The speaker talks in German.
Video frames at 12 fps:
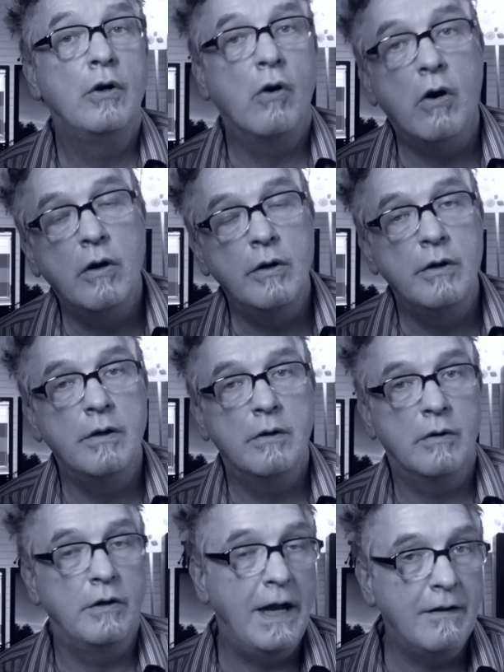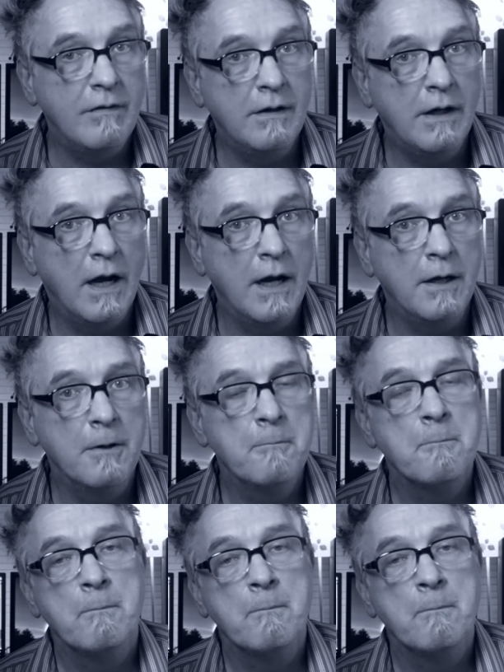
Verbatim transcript: kochen und essen kann.